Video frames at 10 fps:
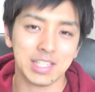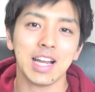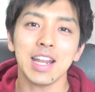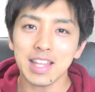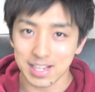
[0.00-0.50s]
聞
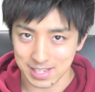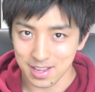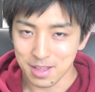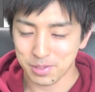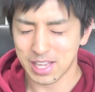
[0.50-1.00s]
かれたらさ、
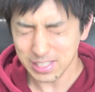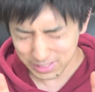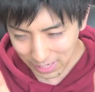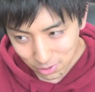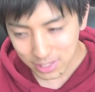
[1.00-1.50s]
大
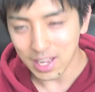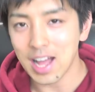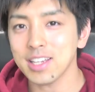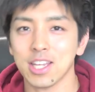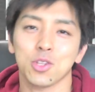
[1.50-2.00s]
体の方
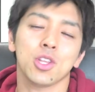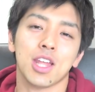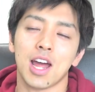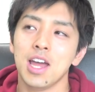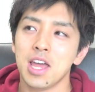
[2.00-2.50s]
がアンケートを取っ
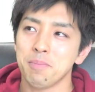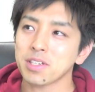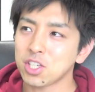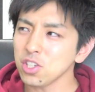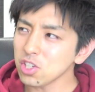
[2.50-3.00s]
たら、ま
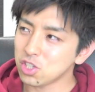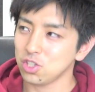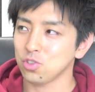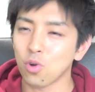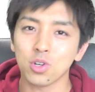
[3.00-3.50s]
あ、きゅう
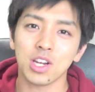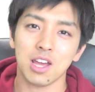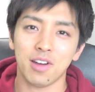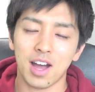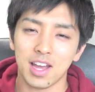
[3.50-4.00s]
じゅうごぐ
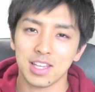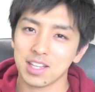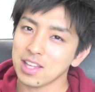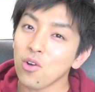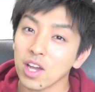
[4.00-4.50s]
らいは
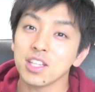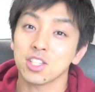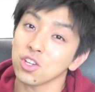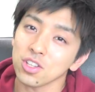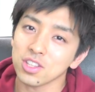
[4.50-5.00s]
やった方がいいんで
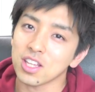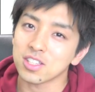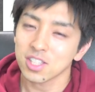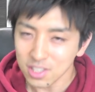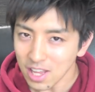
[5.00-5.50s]
しょって
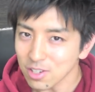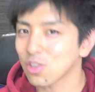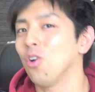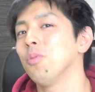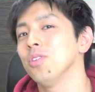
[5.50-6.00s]
つける
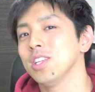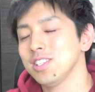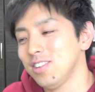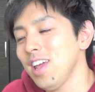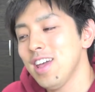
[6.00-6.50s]
と思うんで
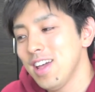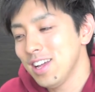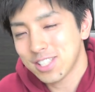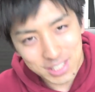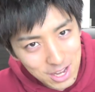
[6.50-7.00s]
すよね。
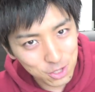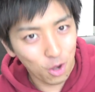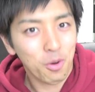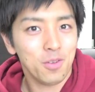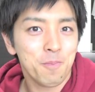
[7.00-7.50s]
つけると
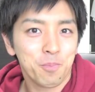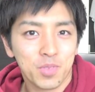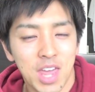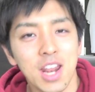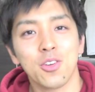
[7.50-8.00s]
思
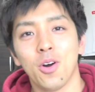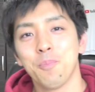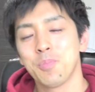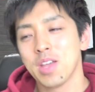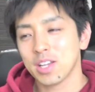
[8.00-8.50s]
う。けれど、
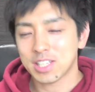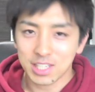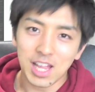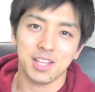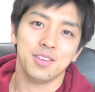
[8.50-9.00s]

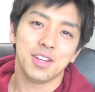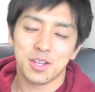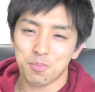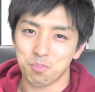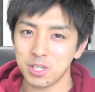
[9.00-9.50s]
聞きたい。
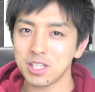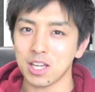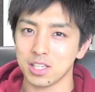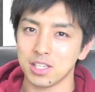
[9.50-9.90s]
みんな